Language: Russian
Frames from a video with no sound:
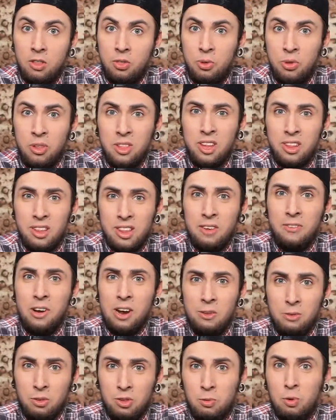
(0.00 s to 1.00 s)
Но не надо
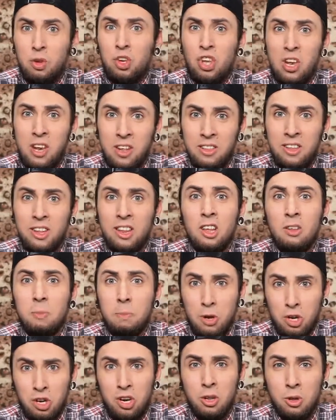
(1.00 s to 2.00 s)
наваливать свой член на нас,
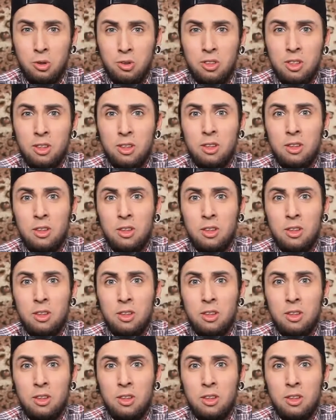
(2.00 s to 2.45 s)
пожалуйста.